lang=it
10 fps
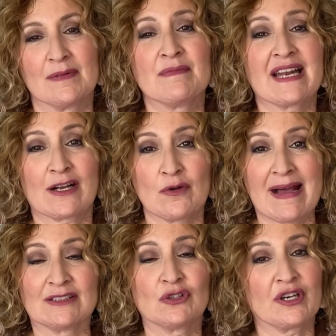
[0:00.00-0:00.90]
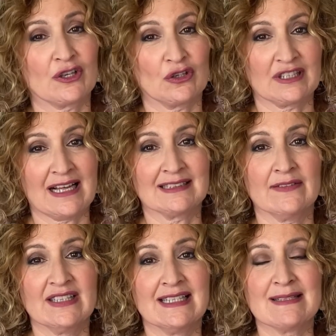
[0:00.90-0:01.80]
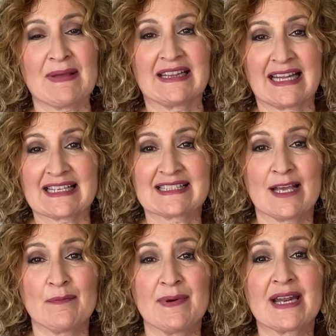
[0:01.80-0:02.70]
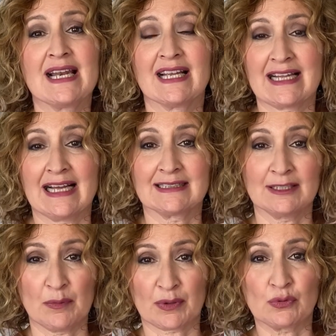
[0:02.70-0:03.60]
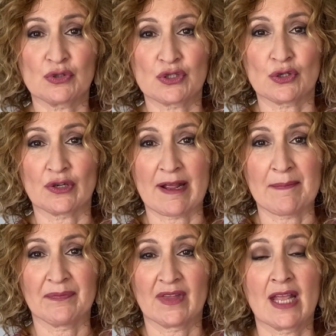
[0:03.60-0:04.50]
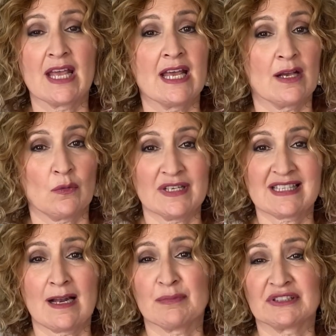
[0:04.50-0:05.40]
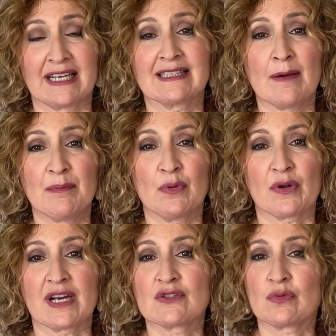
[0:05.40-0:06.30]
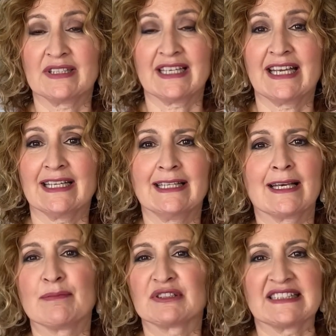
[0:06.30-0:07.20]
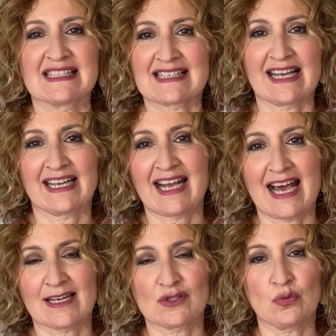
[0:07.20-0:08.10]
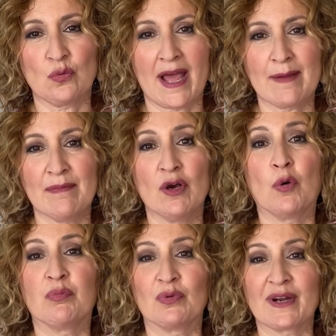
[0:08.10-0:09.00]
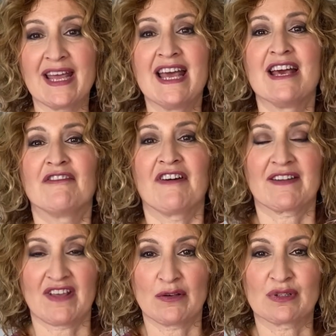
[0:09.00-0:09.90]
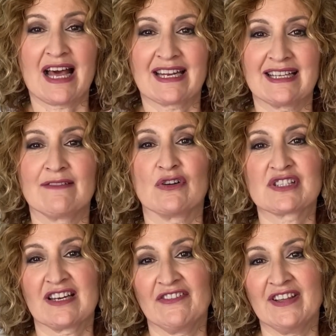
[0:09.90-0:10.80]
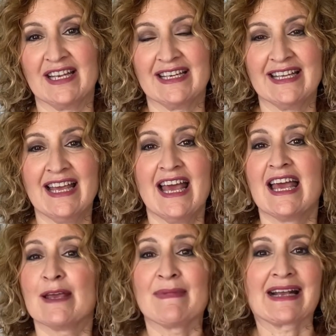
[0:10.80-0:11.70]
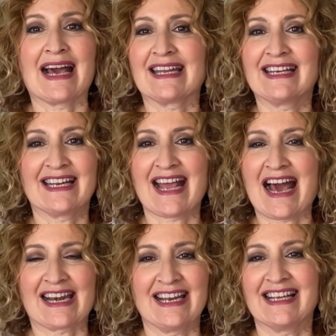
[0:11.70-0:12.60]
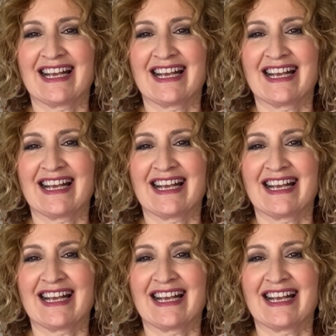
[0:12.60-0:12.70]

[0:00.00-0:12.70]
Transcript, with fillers: Mi raccomando, ricordatevi di mettere sempre la data di produzione. Questa la potrete apporre su etichette che potete scaricare sul web oppure farvi aiutare dai vostri figli e magari crearle in